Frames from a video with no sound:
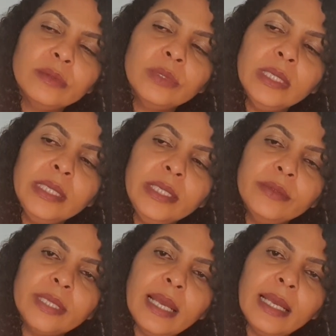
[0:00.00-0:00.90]
o
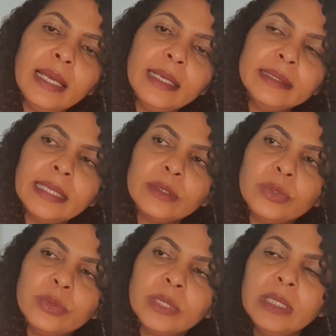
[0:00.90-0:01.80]
Lírio da
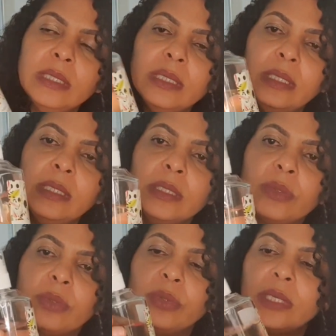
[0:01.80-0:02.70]
Natura.
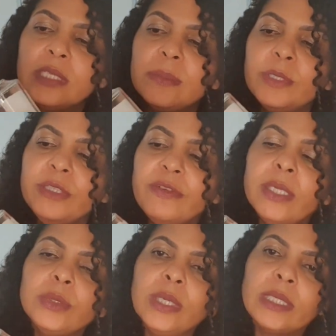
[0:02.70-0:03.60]
Eu coloquei esse
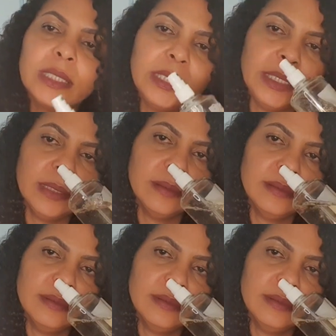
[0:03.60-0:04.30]
borrifador aqui.